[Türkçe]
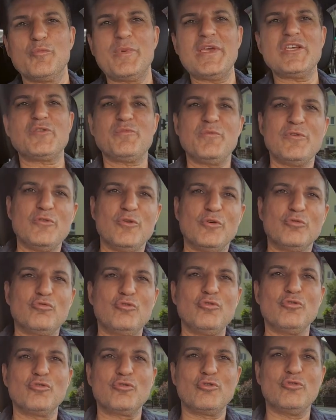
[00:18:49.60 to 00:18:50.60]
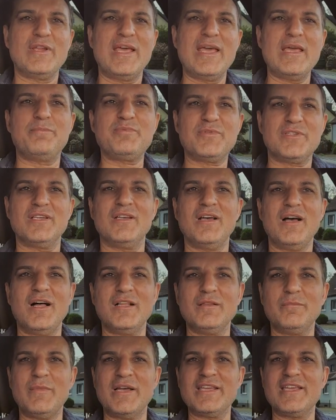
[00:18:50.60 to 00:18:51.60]
bu 5 milyon Türk'ün hepsi
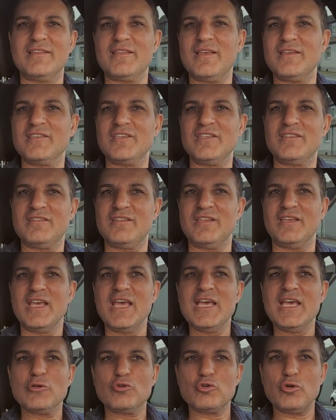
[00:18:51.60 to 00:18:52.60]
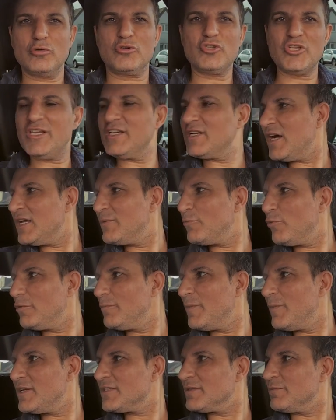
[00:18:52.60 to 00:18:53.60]
Almanya'dan gitti. Çok şey
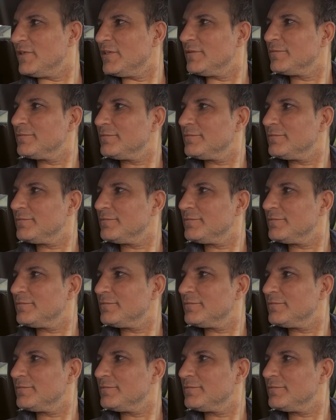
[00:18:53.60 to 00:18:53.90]
kaybolmaz mı?